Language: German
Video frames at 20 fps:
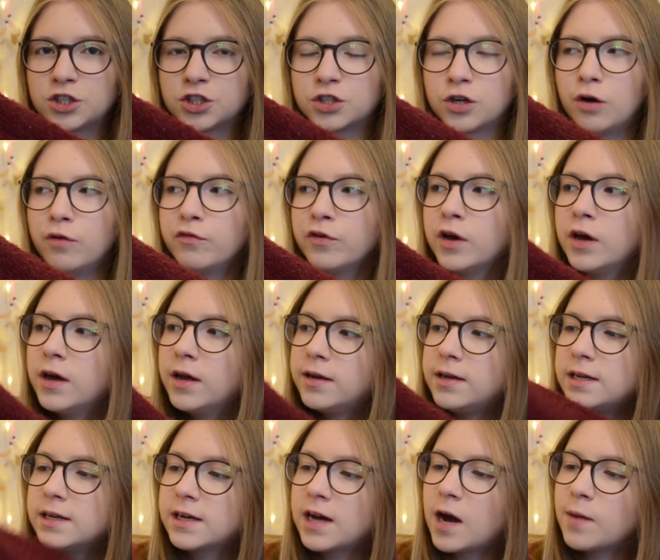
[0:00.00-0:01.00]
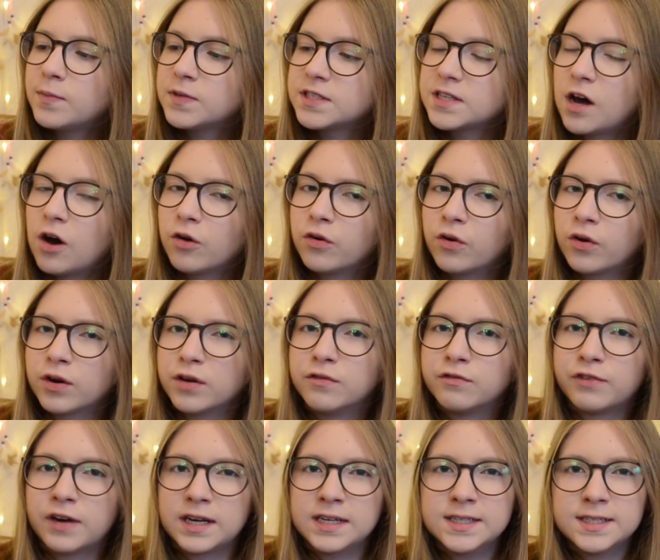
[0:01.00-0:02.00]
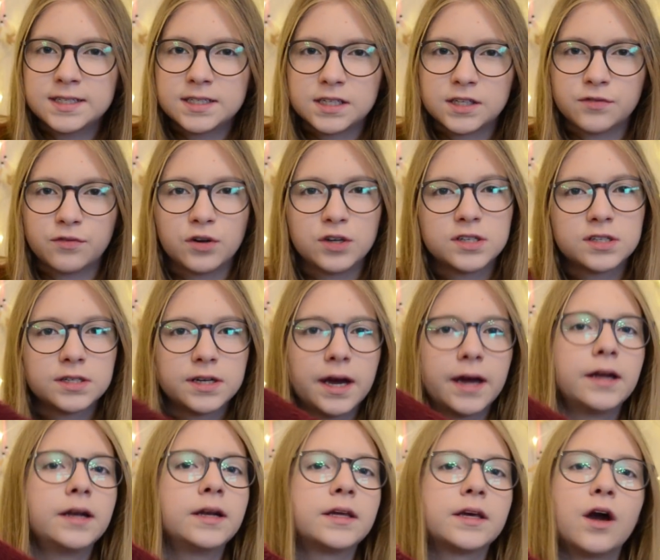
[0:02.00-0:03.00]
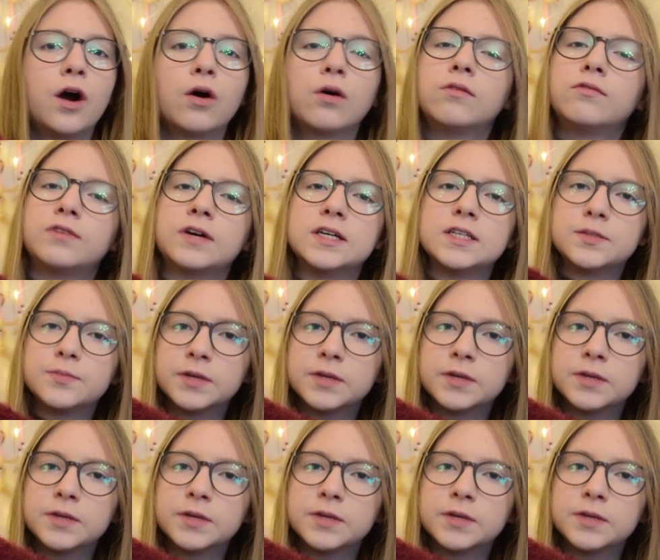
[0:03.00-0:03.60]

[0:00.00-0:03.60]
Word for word: Stoff. Den gab es auch noch in Weiß. Ich wollte den eigentlich auch in Weiß